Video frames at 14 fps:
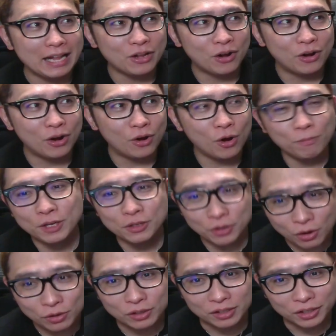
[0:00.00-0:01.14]
と、
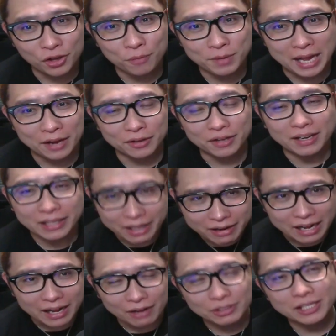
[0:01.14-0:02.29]
オープニングトーク、興味ないよっていう方
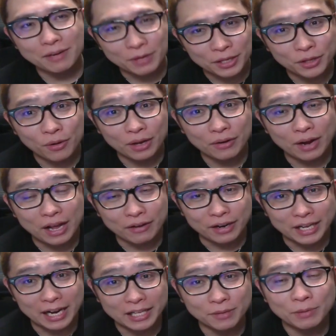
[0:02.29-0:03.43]
は、こちらまで動画の概要欄
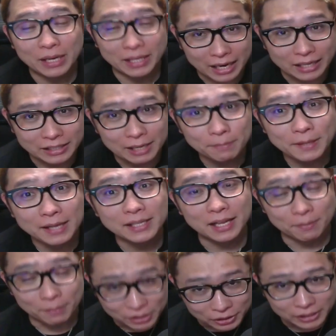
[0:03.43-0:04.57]
開いてもらったら、チャプターつけ
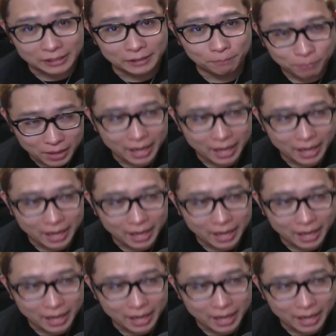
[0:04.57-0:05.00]
てますし、